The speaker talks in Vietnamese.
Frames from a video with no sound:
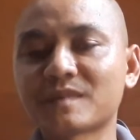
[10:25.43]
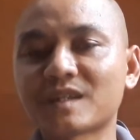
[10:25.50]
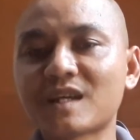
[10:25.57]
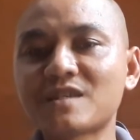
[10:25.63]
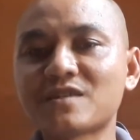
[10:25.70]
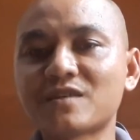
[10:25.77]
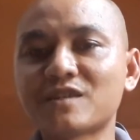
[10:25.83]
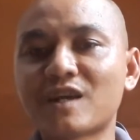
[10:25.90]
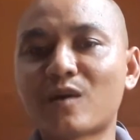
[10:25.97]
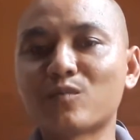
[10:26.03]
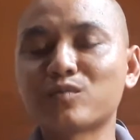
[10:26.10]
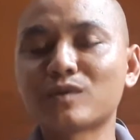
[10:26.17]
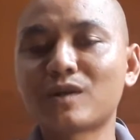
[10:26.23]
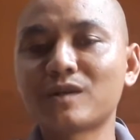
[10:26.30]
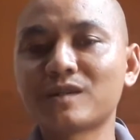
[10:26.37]
cái sự
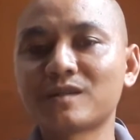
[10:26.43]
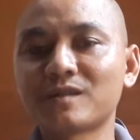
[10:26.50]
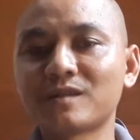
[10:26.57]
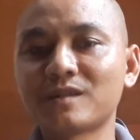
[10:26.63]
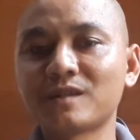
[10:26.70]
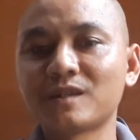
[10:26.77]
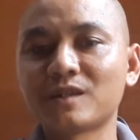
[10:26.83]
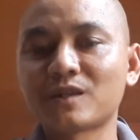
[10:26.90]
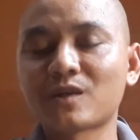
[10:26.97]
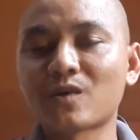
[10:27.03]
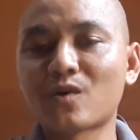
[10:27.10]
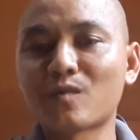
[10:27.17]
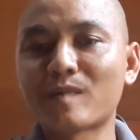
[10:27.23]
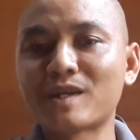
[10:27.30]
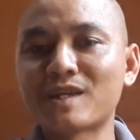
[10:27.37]
rộng thôi
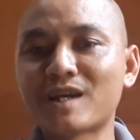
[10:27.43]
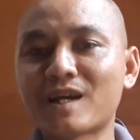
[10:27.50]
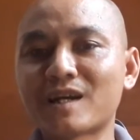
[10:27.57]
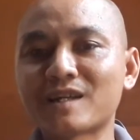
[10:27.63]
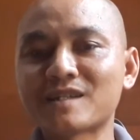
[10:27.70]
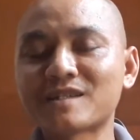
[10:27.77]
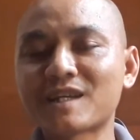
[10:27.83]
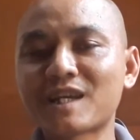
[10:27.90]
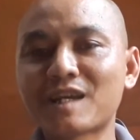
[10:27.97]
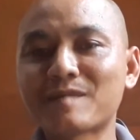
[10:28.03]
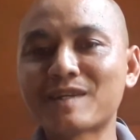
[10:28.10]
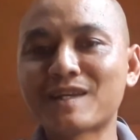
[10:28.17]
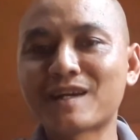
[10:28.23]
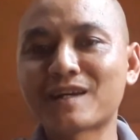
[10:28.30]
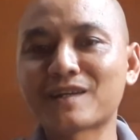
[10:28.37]
còn bây giờ là xe
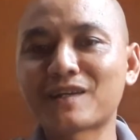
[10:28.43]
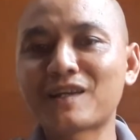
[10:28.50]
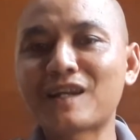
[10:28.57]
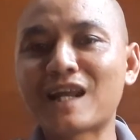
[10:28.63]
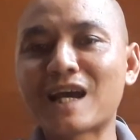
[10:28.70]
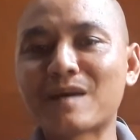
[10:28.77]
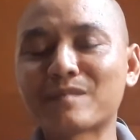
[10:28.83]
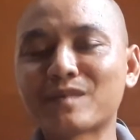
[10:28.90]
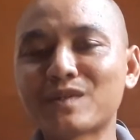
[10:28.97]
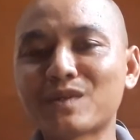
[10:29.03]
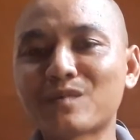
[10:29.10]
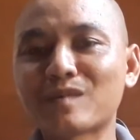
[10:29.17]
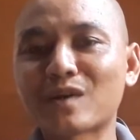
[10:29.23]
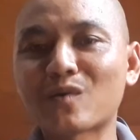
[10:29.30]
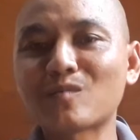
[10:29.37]
bây giờ nó làm nói
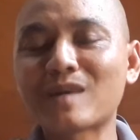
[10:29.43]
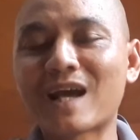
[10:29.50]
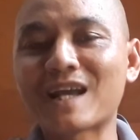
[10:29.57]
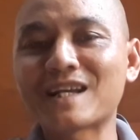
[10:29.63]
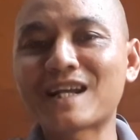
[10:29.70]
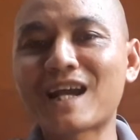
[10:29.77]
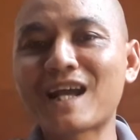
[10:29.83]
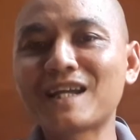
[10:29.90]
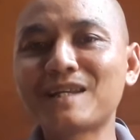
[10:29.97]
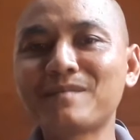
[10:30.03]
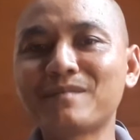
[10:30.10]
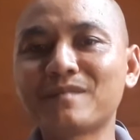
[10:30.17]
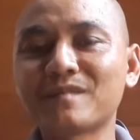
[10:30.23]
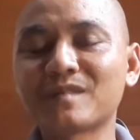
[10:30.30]
chung là cũng đại khái lắm